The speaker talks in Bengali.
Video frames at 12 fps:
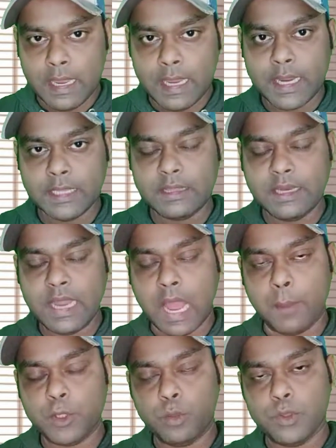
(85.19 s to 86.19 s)
এক্ষেত্রে
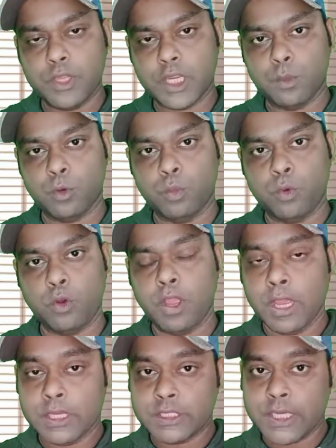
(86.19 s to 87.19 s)
আমি তোমাদেরকে বলবো
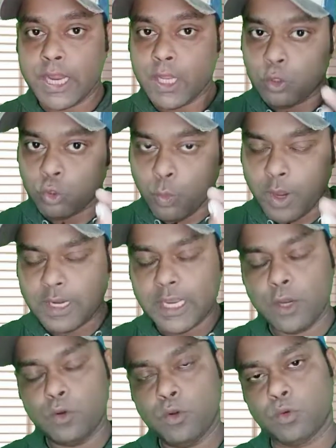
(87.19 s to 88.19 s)
সে তোমাকে
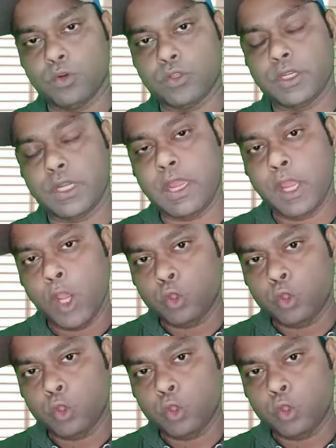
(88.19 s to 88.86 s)
ইগনোর করছে না